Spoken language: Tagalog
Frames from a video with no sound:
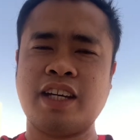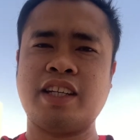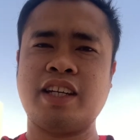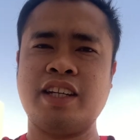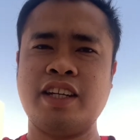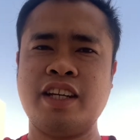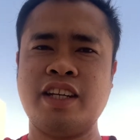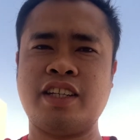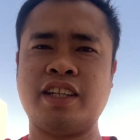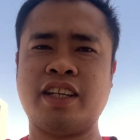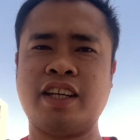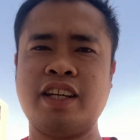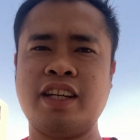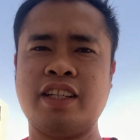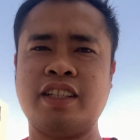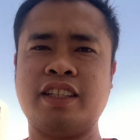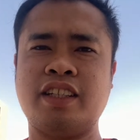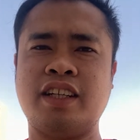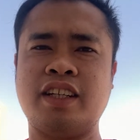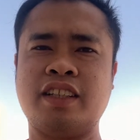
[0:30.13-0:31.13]
din ni Sarian.
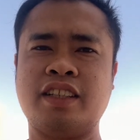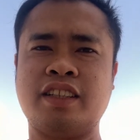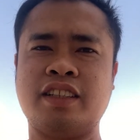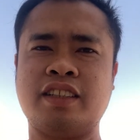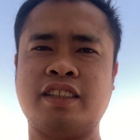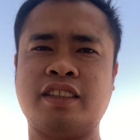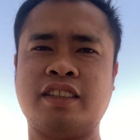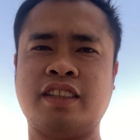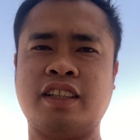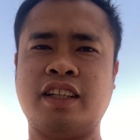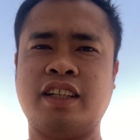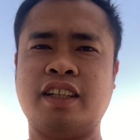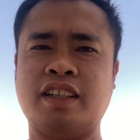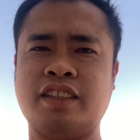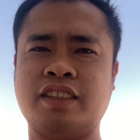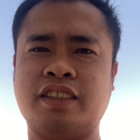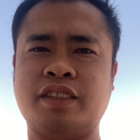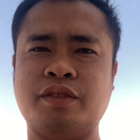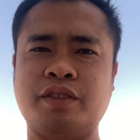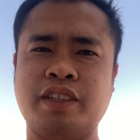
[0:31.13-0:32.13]

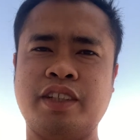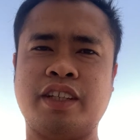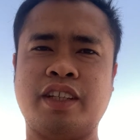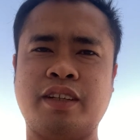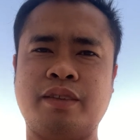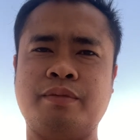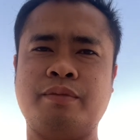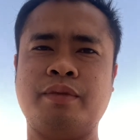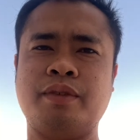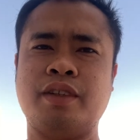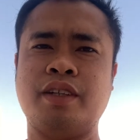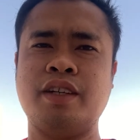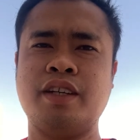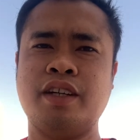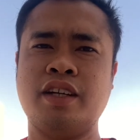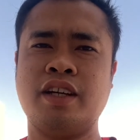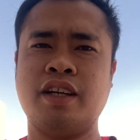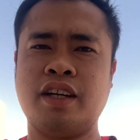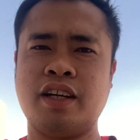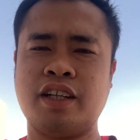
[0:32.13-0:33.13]
Saudi Arab
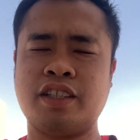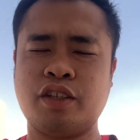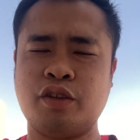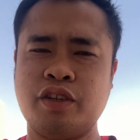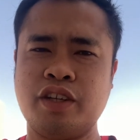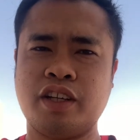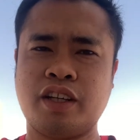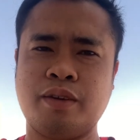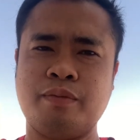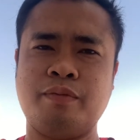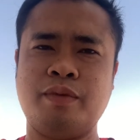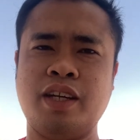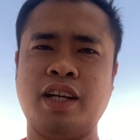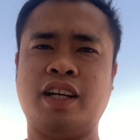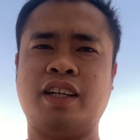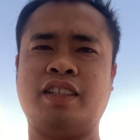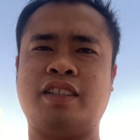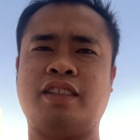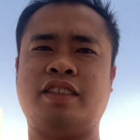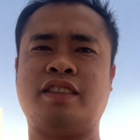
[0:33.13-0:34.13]
uh, Saudi Arabia
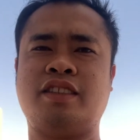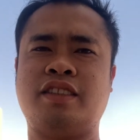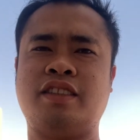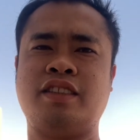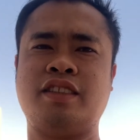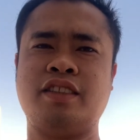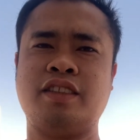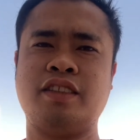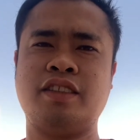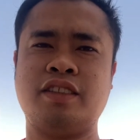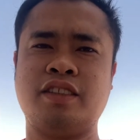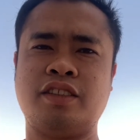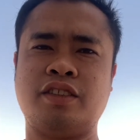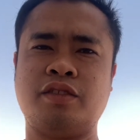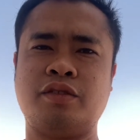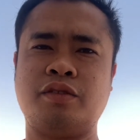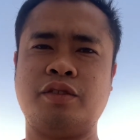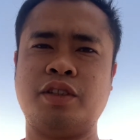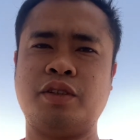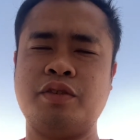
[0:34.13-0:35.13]
so
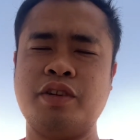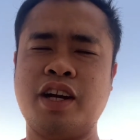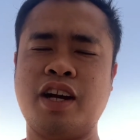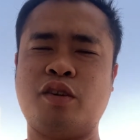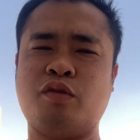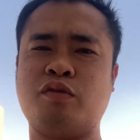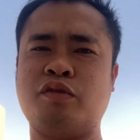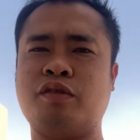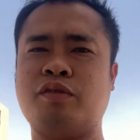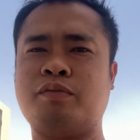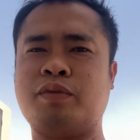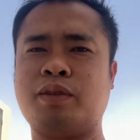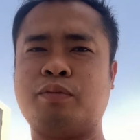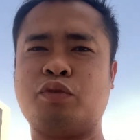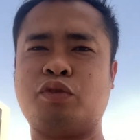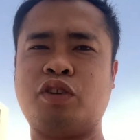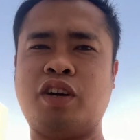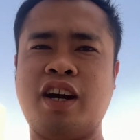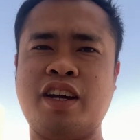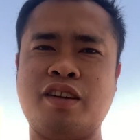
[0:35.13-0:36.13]
una-una akong
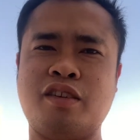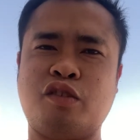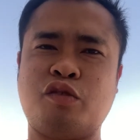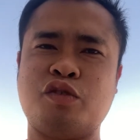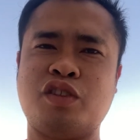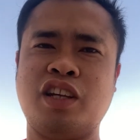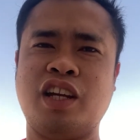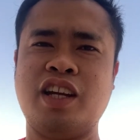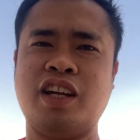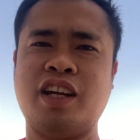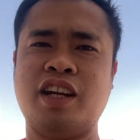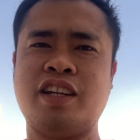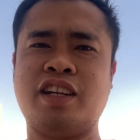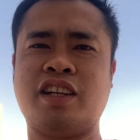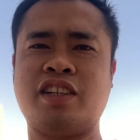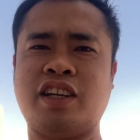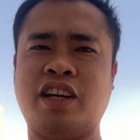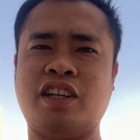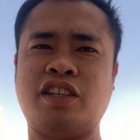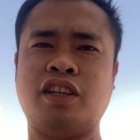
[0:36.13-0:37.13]
kumustahan ako silingan dito
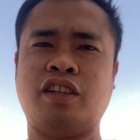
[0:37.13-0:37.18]
sa exit